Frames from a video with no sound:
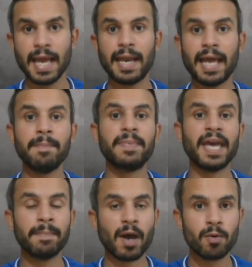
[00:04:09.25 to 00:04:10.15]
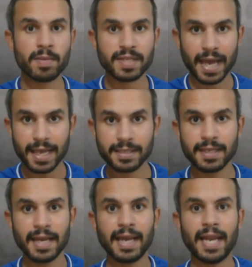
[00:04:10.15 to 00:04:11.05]
لعيب بيحب قوي المساحات
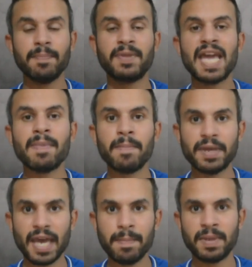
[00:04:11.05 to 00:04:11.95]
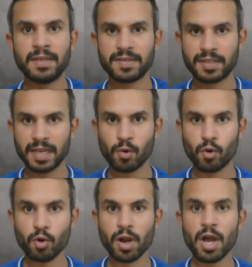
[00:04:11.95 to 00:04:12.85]
لعيب دايما بيحب ان يستلم
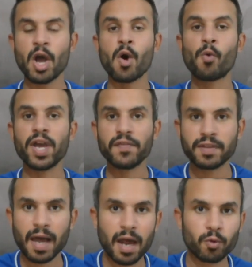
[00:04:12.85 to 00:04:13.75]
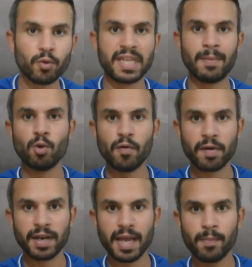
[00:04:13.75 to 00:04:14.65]
الكوره ويفتح على طول يتعمل له
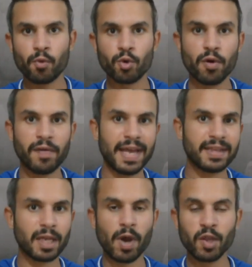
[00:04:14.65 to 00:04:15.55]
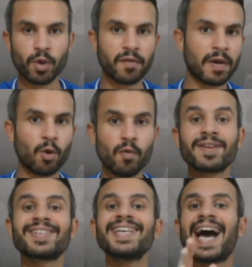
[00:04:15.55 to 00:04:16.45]
اوفرلاب ويروح في الحته لوحده ويرفع
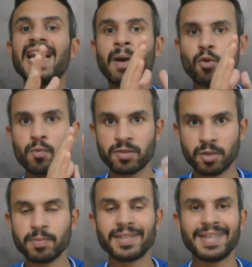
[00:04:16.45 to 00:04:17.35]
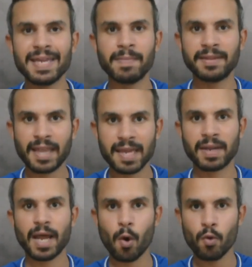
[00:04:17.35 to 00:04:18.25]
الاوفر زي علي معلول بالظبط دايما
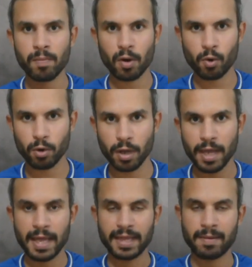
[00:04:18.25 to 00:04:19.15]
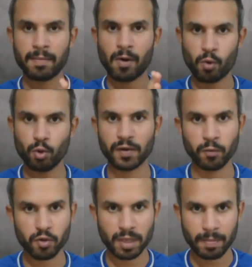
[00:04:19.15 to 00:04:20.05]
دايما اول ما الكوره تبقى موجوده
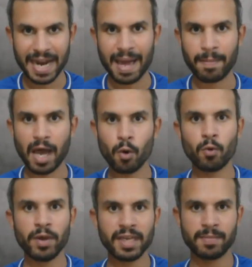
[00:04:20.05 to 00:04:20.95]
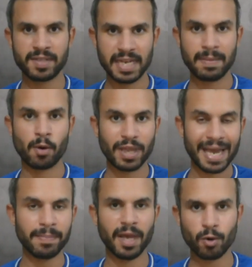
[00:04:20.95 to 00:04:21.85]
في نص الملعب او الوينج مستلمها
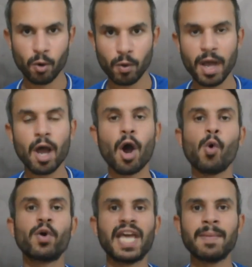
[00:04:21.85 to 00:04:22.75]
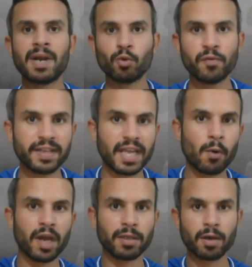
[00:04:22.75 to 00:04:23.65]
ودخل بيها لجوه هو دايما على طول فاتح
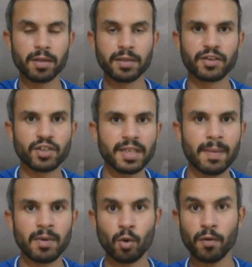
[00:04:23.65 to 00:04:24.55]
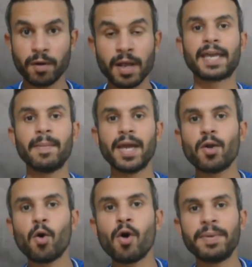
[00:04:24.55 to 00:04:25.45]
واخد الخط عشان يعمل الاوفر كمان
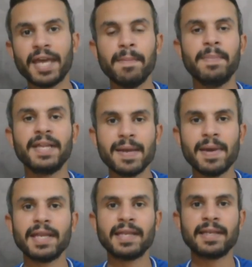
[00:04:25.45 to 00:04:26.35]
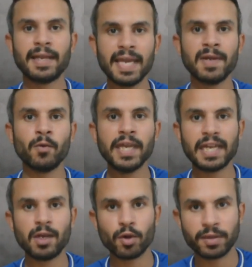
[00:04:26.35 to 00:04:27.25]
هو بيحب دايما ان اللعيب الوينج
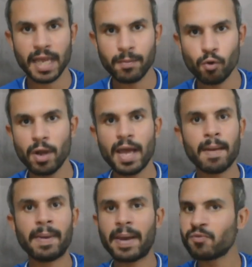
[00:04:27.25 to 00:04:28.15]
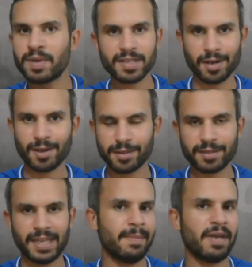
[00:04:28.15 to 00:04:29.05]
اللي قدامه ما بقاش ماسك
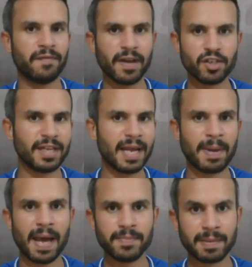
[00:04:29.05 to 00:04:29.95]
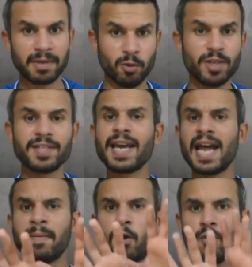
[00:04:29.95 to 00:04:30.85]
الخط يعني ما ينفعش تلعب بحمزه المسلوسي زي
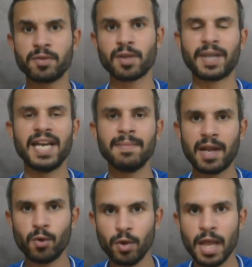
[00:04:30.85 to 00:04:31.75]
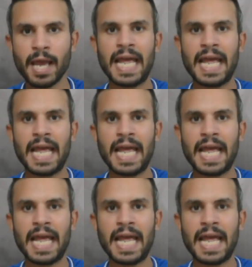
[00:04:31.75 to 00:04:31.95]
علي معلول بالظبط علي معلول